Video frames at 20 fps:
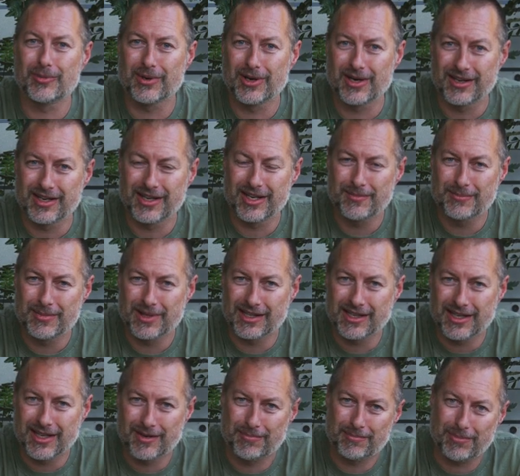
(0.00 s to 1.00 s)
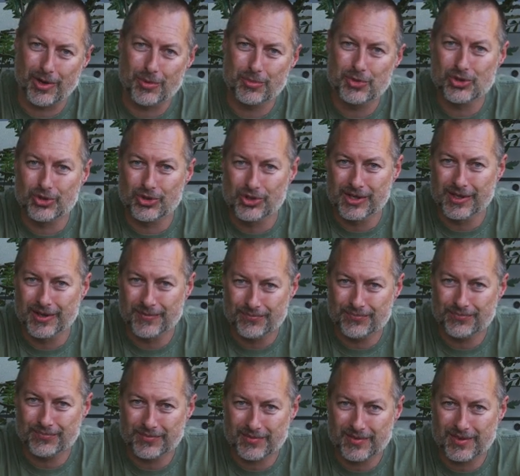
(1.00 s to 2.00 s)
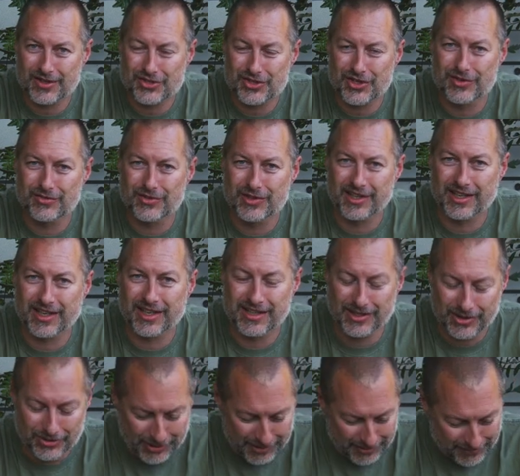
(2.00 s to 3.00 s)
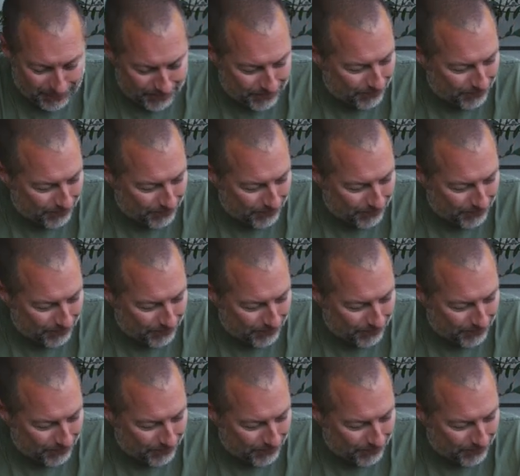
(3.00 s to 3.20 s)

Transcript: wir eben mit der Baumschulchefin geredet dort.